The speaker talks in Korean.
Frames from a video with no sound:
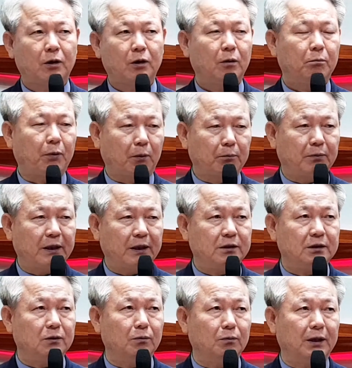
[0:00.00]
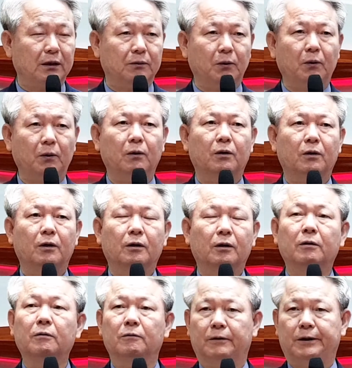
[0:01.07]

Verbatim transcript: 돈 받지도 말고 그런 거예요.